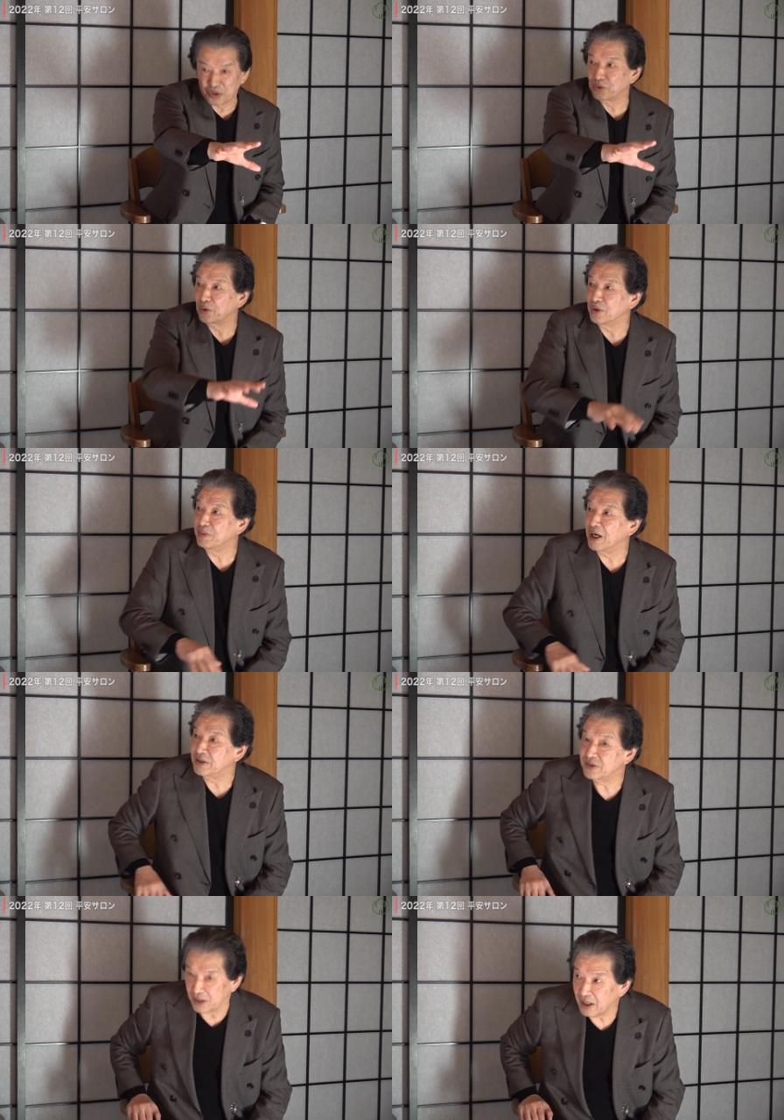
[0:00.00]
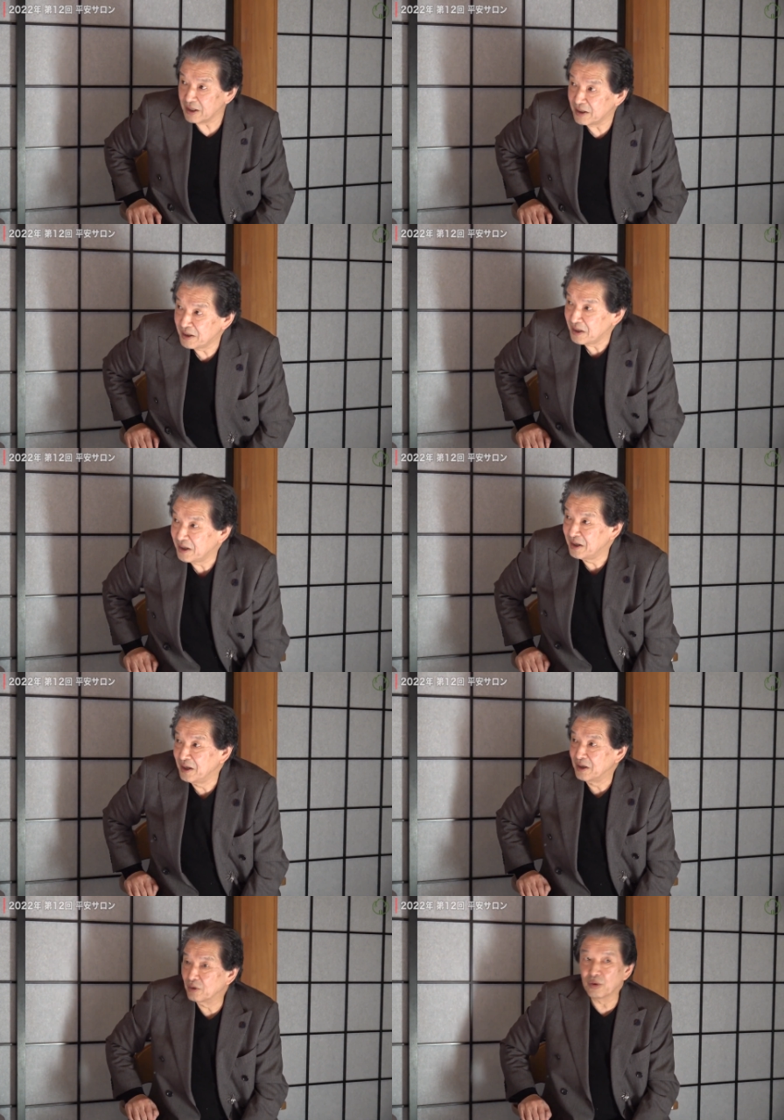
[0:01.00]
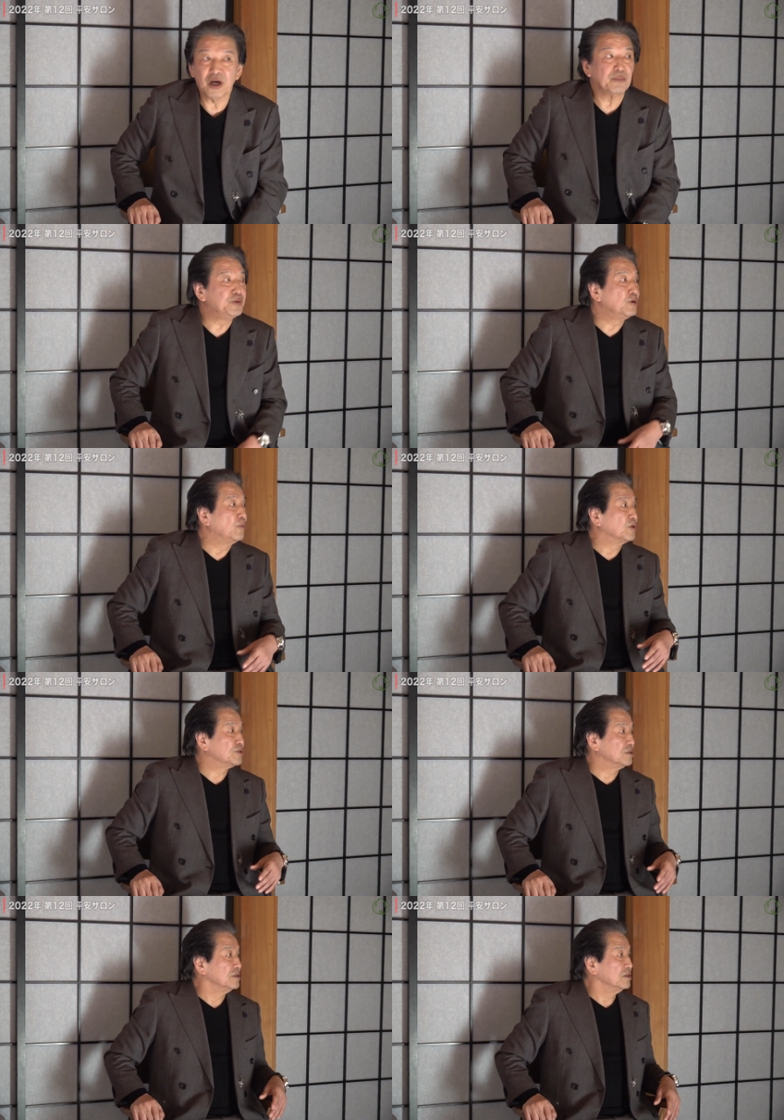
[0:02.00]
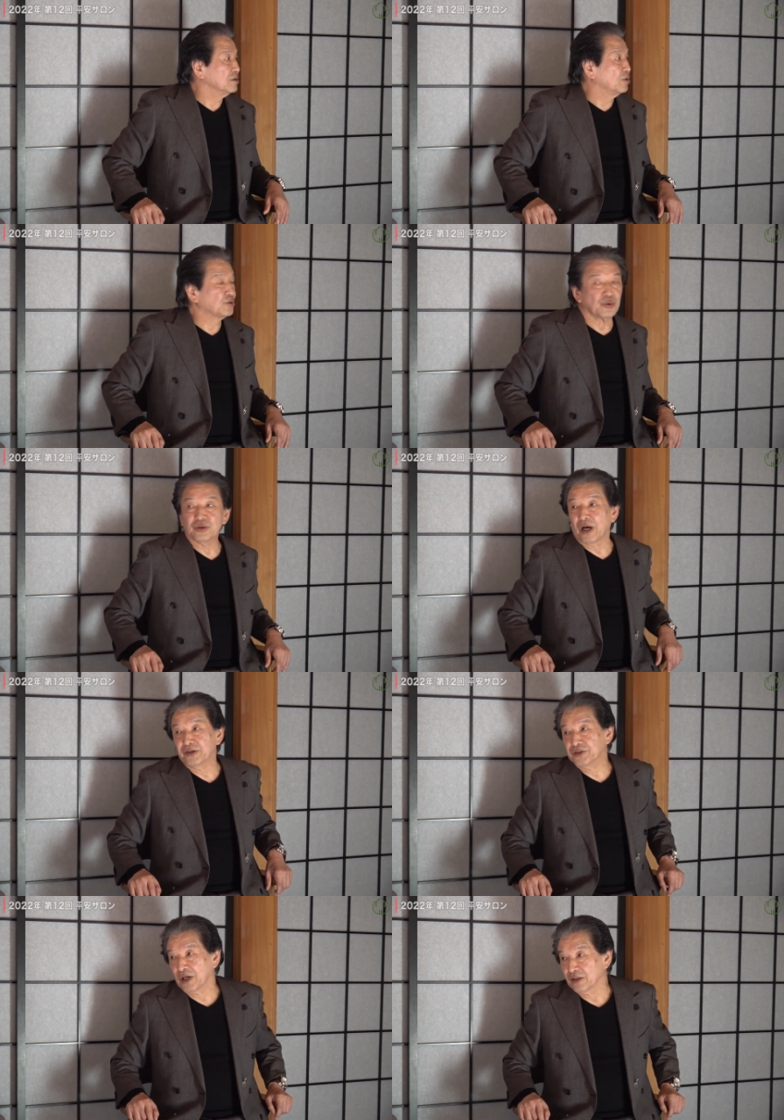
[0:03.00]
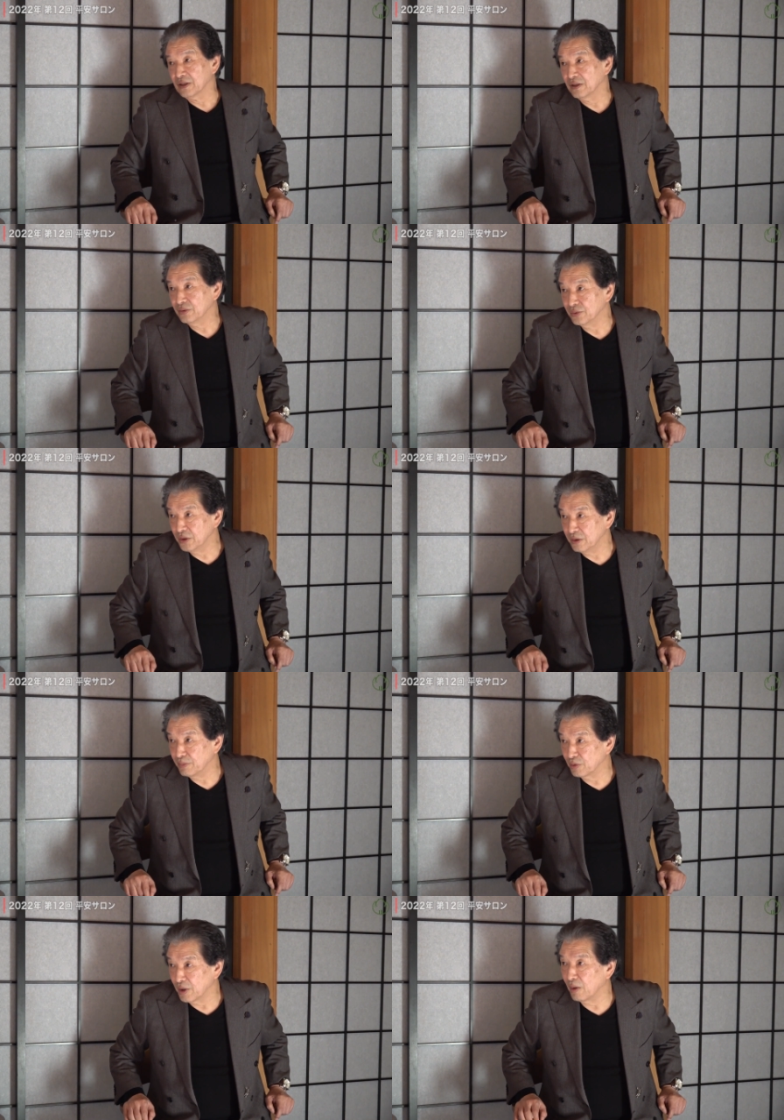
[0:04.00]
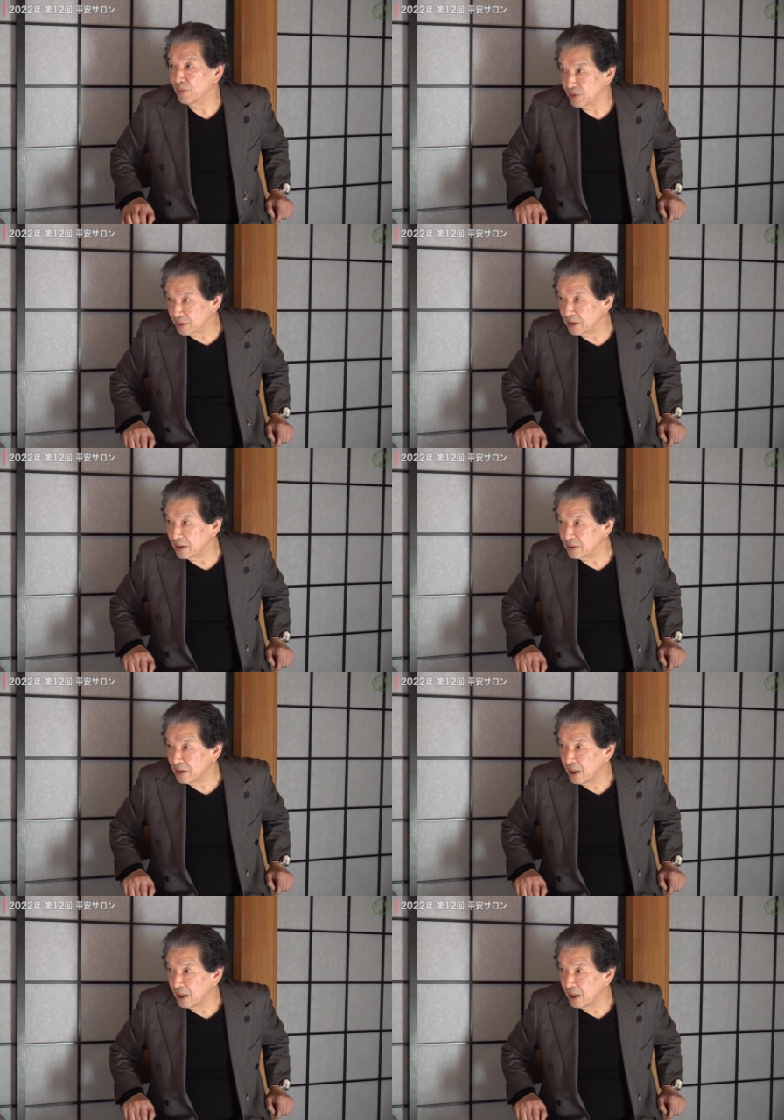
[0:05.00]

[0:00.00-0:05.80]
てことの意味なんですね。これが美を持つことの大事さっていうふうに僕は思ってる。